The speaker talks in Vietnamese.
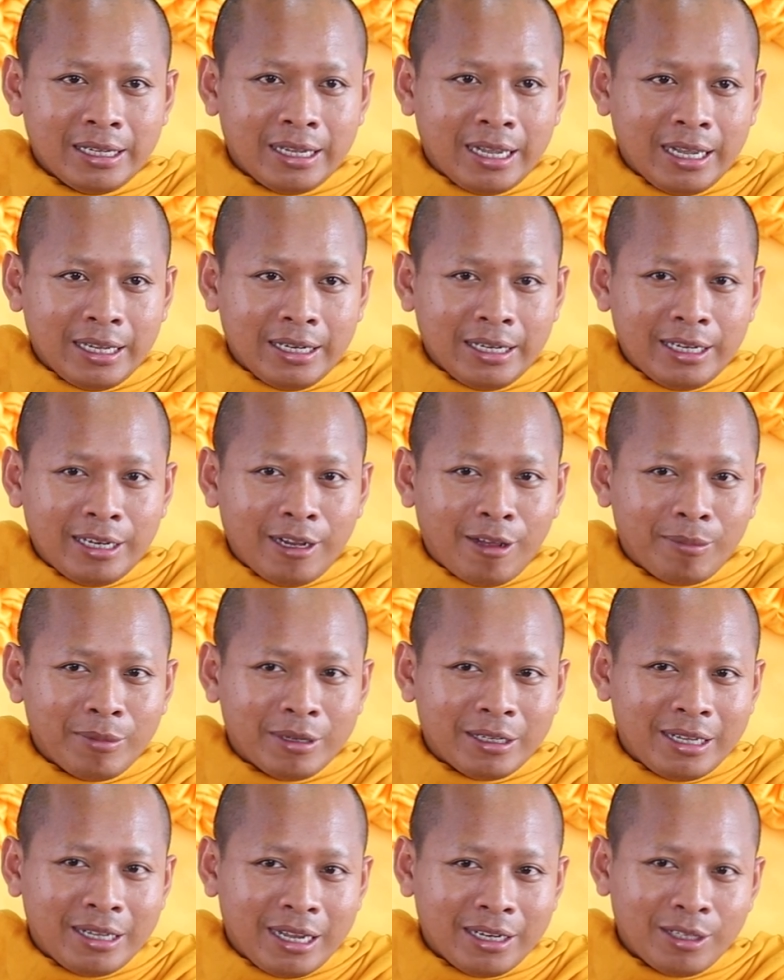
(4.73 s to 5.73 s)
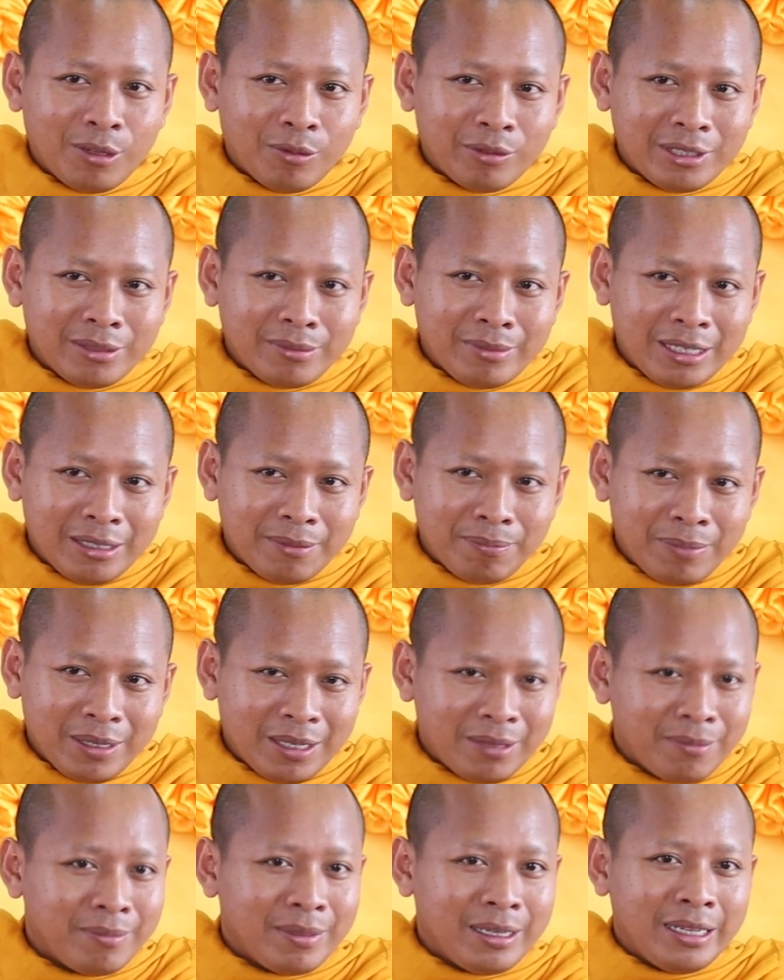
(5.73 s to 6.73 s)
hai đời nọ mà cả tục nó miền
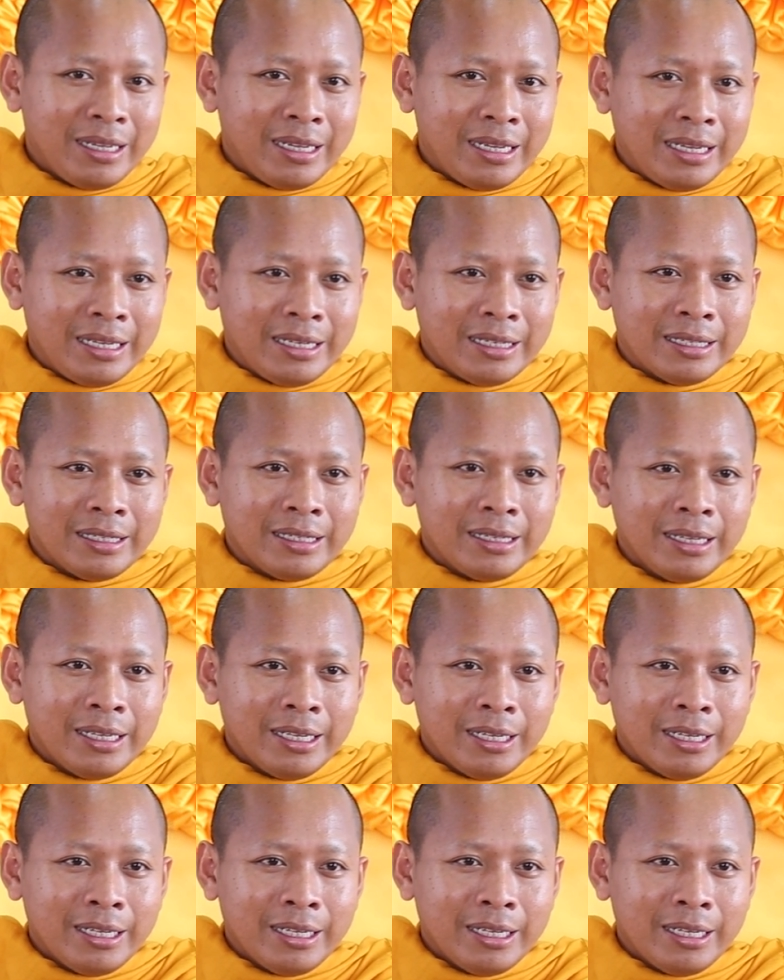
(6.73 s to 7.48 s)
bệt mền,